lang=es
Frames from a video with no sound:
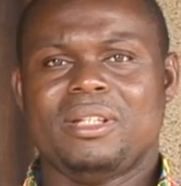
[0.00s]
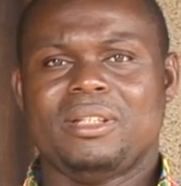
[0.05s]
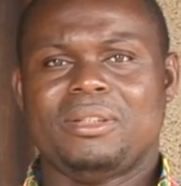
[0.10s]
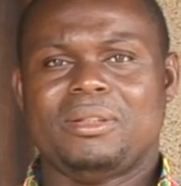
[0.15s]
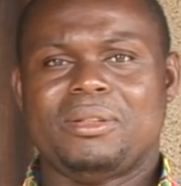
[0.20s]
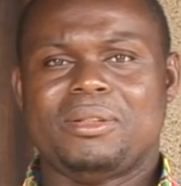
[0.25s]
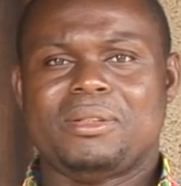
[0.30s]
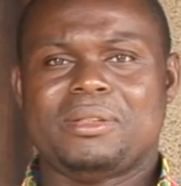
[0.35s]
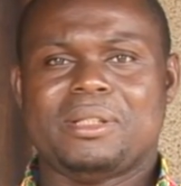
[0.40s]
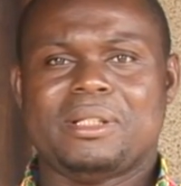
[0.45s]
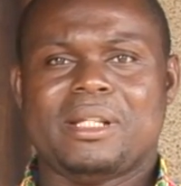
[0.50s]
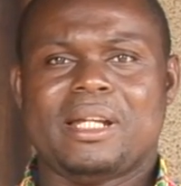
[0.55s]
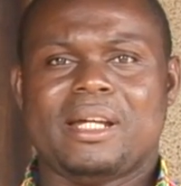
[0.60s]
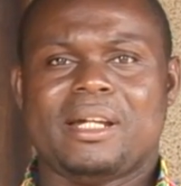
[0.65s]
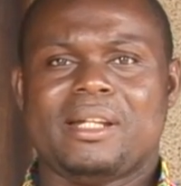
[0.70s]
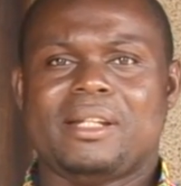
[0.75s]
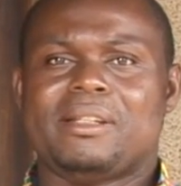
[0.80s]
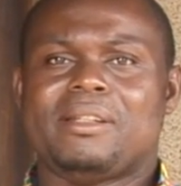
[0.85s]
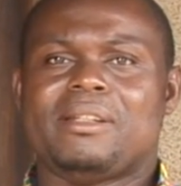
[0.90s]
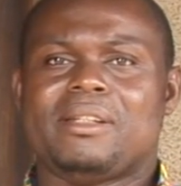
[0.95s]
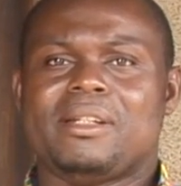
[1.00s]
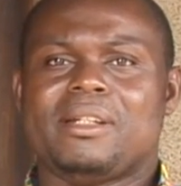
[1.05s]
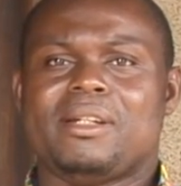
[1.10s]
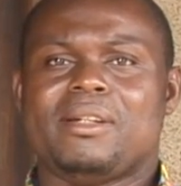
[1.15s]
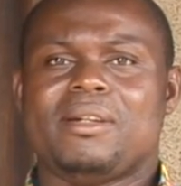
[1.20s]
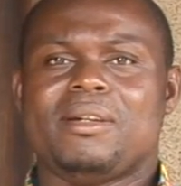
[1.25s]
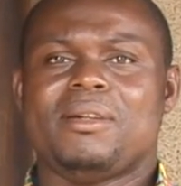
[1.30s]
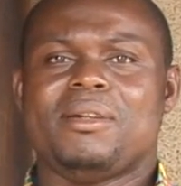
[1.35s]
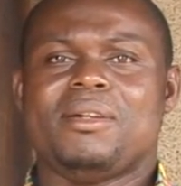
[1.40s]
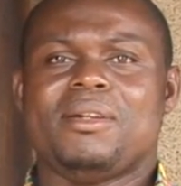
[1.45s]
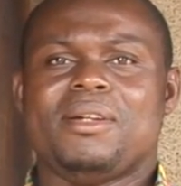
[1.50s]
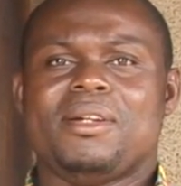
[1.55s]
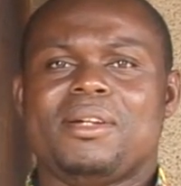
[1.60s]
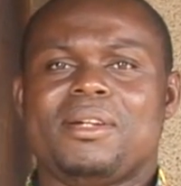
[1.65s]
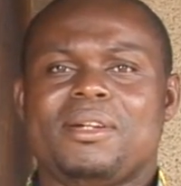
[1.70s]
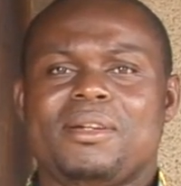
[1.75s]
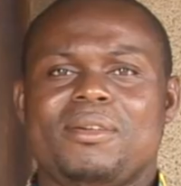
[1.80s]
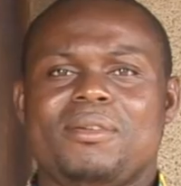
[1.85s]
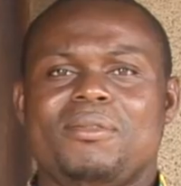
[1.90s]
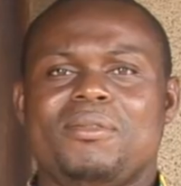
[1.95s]
Entonces la gente
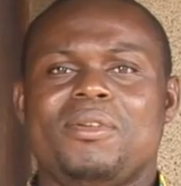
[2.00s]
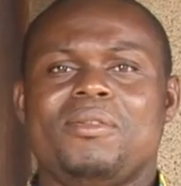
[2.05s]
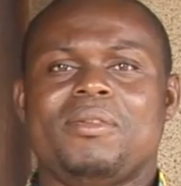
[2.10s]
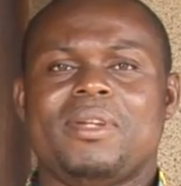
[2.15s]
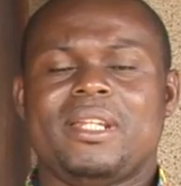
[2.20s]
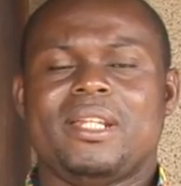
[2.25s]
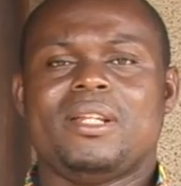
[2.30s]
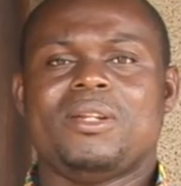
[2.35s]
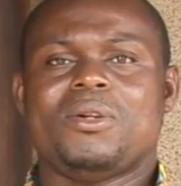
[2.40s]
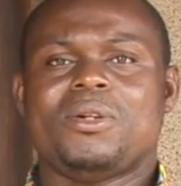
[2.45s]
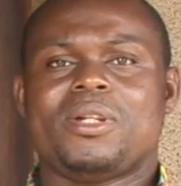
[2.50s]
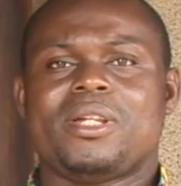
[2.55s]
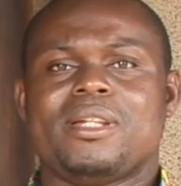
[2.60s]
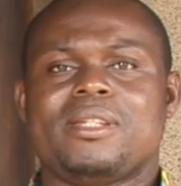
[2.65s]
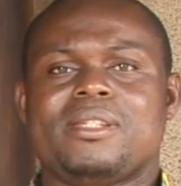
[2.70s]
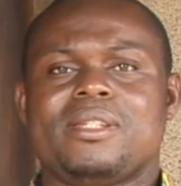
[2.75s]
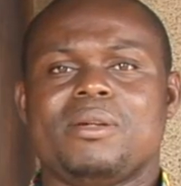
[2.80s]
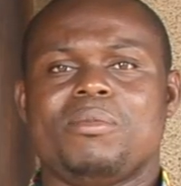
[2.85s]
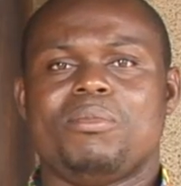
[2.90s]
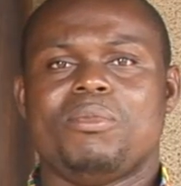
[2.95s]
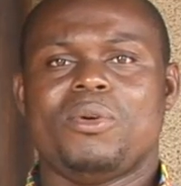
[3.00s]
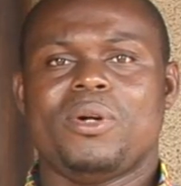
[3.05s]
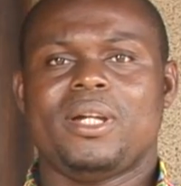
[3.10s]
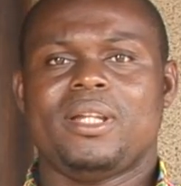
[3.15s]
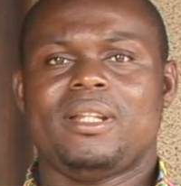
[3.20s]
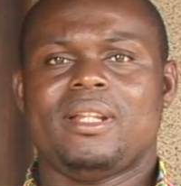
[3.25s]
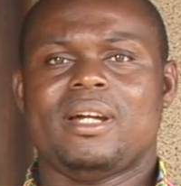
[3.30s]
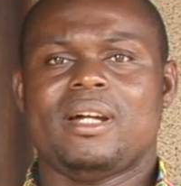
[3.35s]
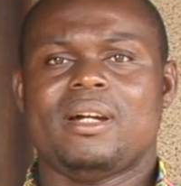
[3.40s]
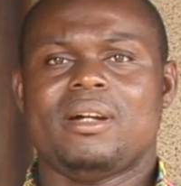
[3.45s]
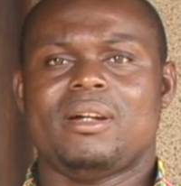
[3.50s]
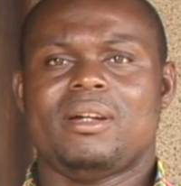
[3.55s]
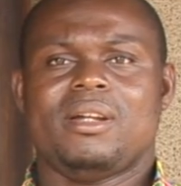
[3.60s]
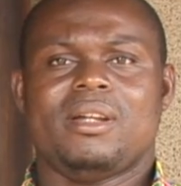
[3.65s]
vive de lo que se pueda.